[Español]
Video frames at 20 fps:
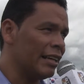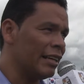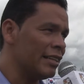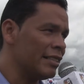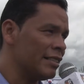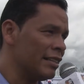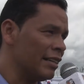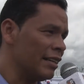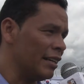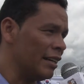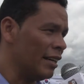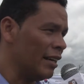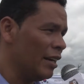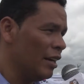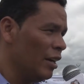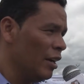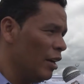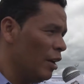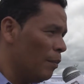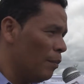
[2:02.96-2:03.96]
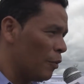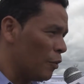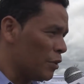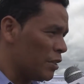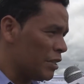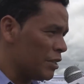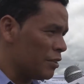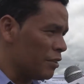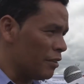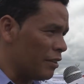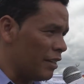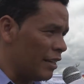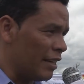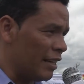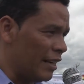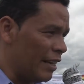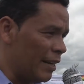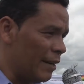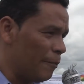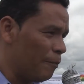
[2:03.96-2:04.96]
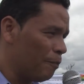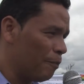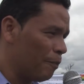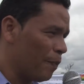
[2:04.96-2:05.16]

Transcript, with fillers: en este proceso de